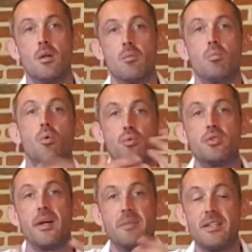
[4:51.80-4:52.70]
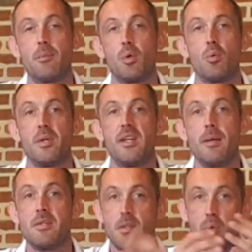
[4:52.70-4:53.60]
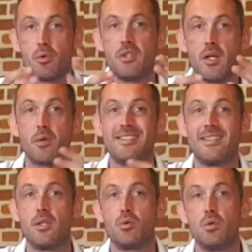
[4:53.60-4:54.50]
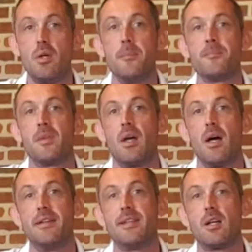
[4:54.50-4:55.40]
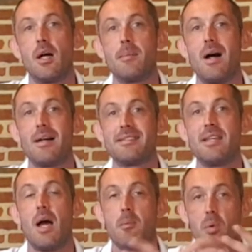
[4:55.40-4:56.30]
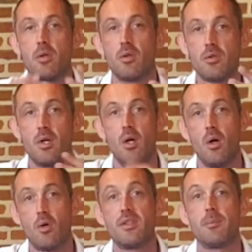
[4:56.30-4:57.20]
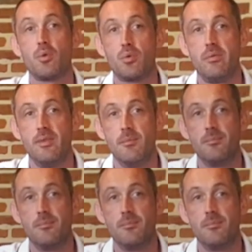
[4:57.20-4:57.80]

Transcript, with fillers: Bon, tout ça est peut-être un peu compliqué, mais c'est pour te dire que cette étude a été quand même assez importante en termes de suivi.